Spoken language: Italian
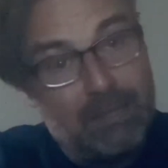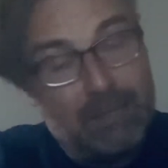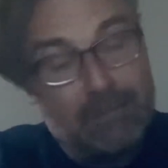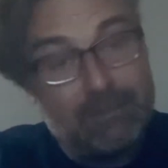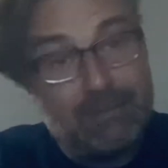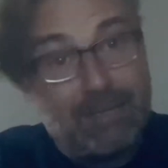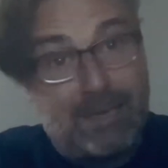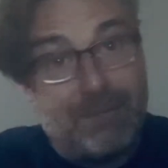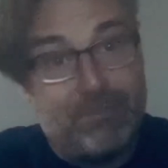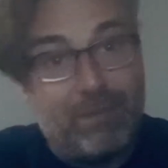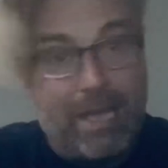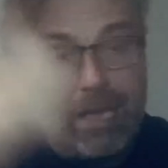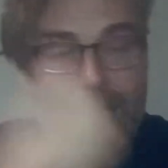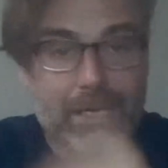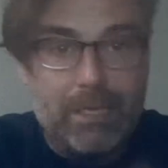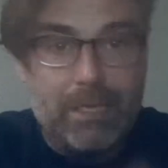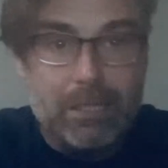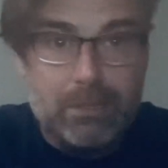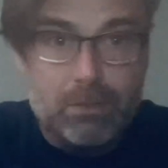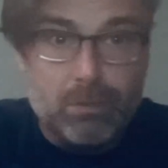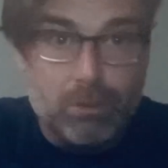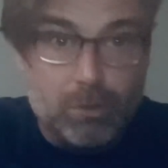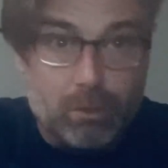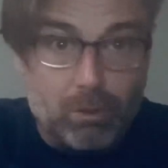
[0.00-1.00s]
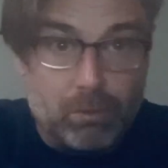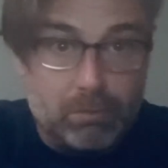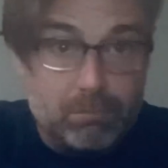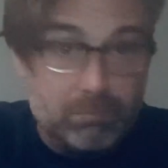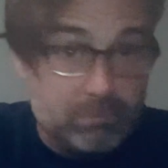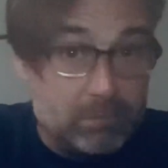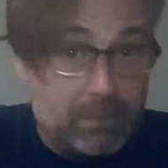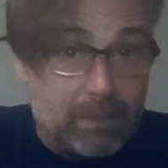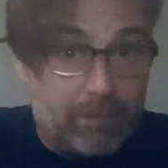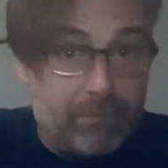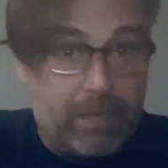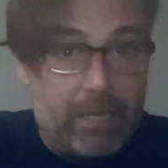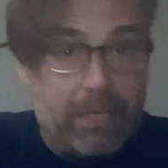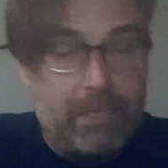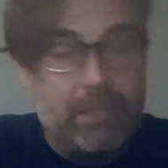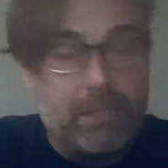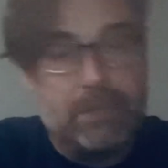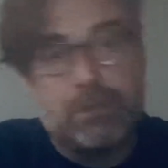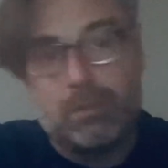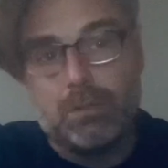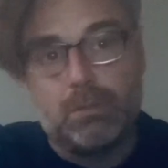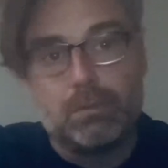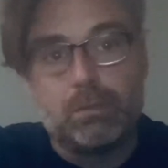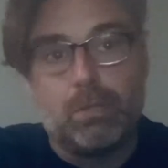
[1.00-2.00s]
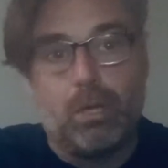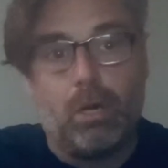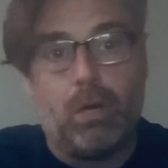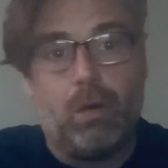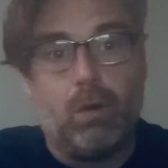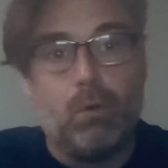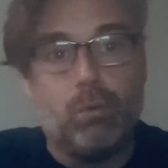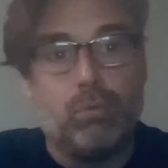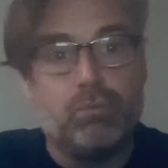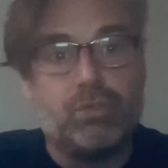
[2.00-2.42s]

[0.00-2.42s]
da Veneto, da Veneto do un